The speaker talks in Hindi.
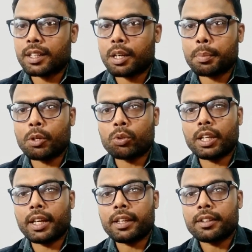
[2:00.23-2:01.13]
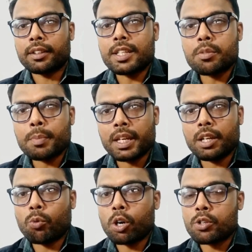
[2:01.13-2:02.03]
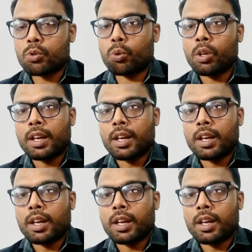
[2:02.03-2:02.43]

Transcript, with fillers: थेरेपी होती है जिसमें इन वाट्स को